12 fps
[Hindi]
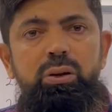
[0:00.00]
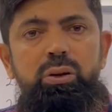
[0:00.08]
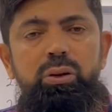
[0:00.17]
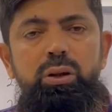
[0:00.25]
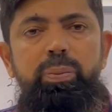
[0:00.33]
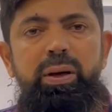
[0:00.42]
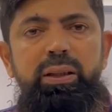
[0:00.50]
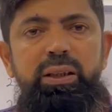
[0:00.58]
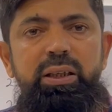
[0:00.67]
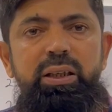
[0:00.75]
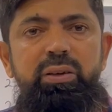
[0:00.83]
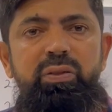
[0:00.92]
तो ये
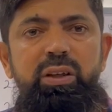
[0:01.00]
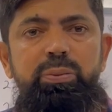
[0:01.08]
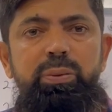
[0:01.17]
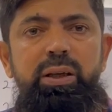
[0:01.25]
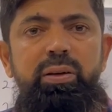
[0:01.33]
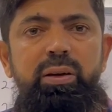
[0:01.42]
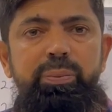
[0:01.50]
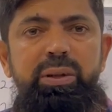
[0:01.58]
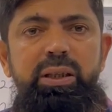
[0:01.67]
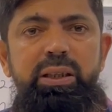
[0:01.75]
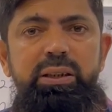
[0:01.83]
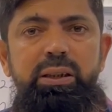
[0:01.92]
बेहतरीन इन्वेस्टमेंट है
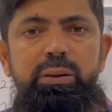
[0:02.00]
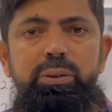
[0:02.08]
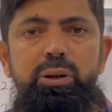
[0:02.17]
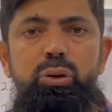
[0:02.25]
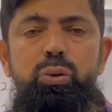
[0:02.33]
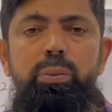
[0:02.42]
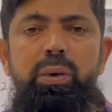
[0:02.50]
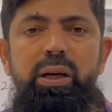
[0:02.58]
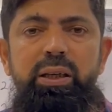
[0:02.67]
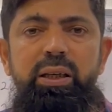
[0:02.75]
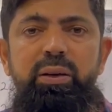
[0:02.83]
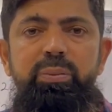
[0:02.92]
अभी के हिसाब से क्योंकि
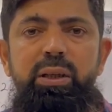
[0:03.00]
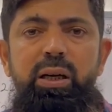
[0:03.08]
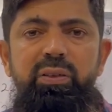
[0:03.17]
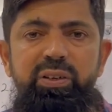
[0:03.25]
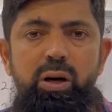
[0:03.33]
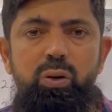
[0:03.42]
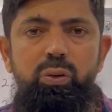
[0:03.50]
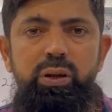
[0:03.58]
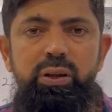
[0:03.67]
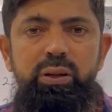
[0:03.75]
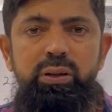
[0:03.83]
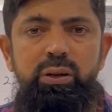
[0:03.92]
मार्केट अभी काफ़ी डाउन है